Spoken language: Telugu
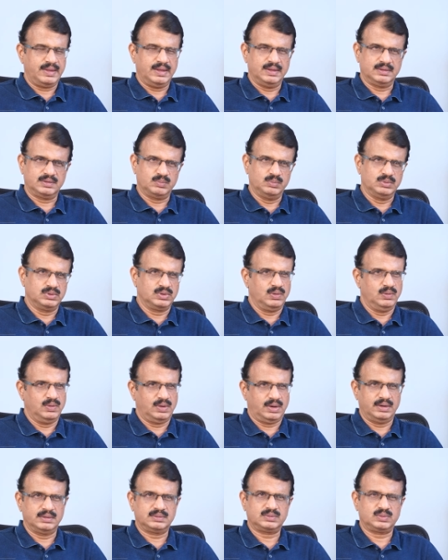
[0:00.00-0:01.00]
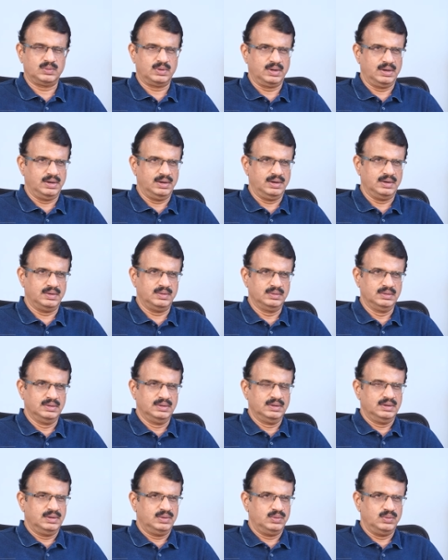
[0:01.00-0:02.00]
అంతకుముందు లోకేష్ కూడా వెళ్ళాడు
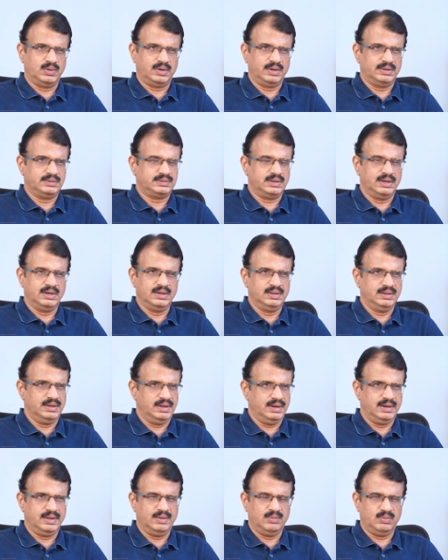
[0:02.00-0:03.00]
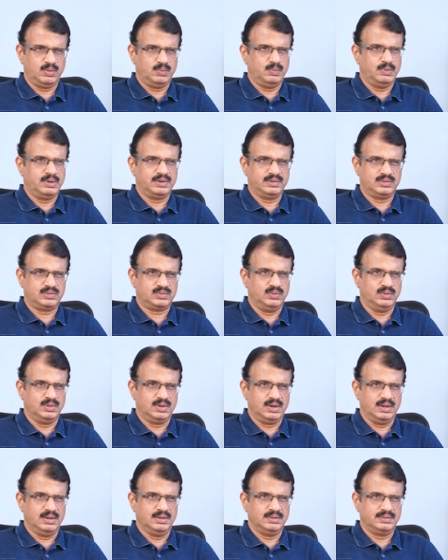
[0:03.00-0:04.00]
లోకేష్ వెళ్ళిందాన్ని ఎవరు
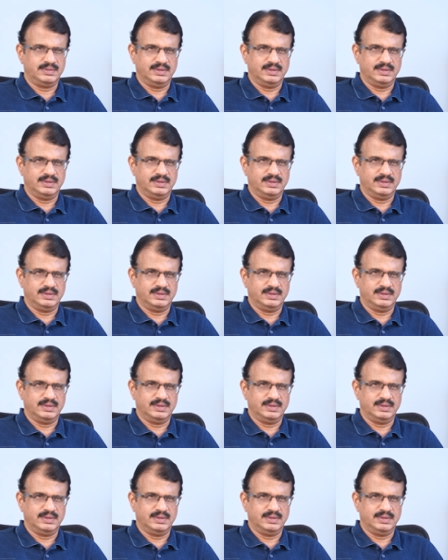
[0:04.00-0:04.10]
పట్టించుకోవట్లే